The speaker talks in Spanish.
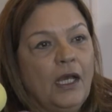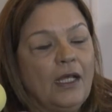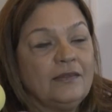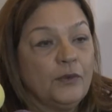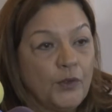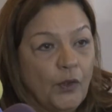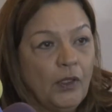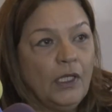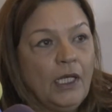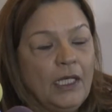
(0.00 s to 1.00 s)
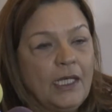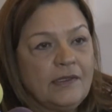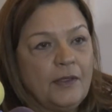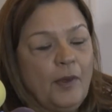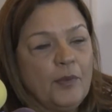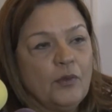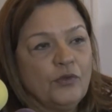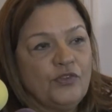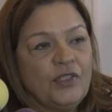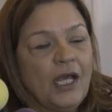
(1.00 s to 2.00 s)
aseguró que se iba a
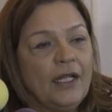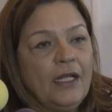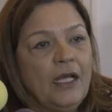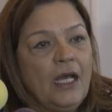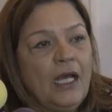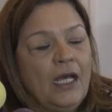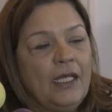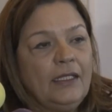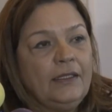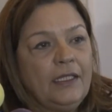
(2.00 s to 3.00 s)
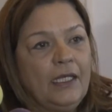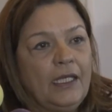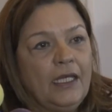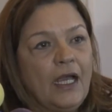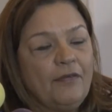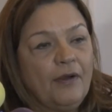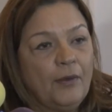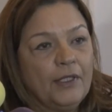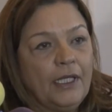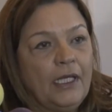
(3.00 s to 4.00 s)
pronunciar este, a
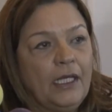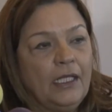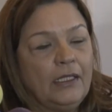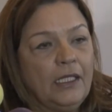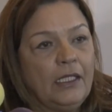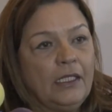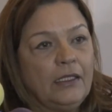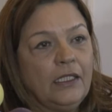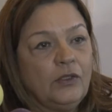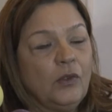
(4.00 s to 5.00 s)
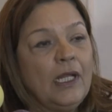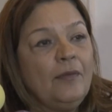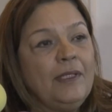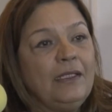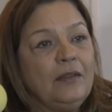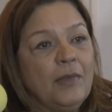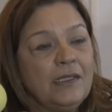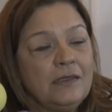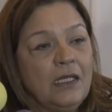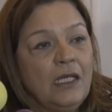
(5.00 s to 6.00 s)
favor de, todas las
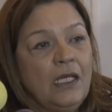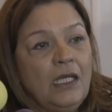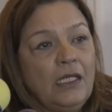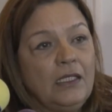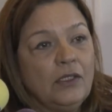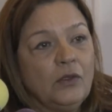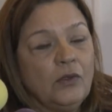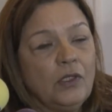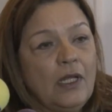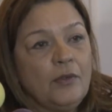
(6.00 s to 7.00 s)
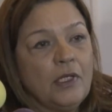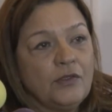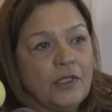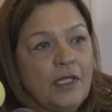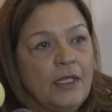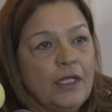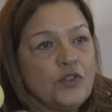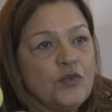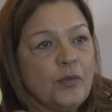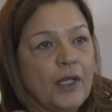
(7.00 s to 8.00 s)
víctimas y de todas las violaciones de
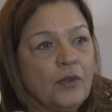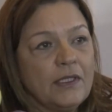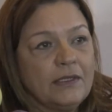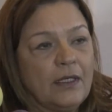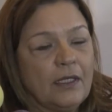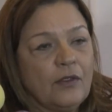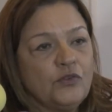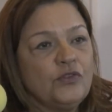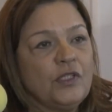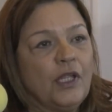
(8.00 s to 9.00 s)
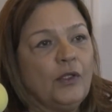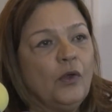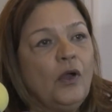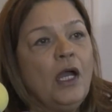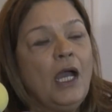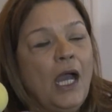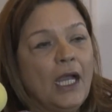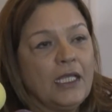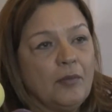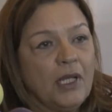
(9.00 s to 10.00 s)
derechos humanos que está sucediendo
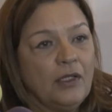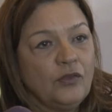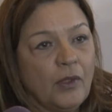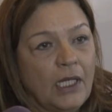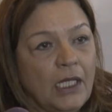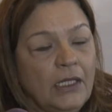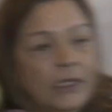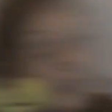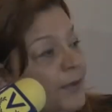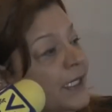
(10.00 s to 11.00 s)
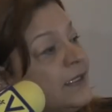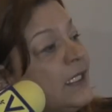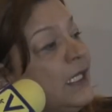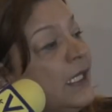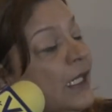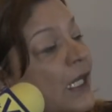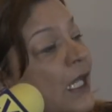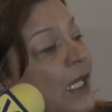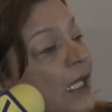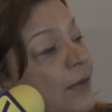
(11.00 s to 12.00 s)
aquí en Venezuela. Iba a exigir la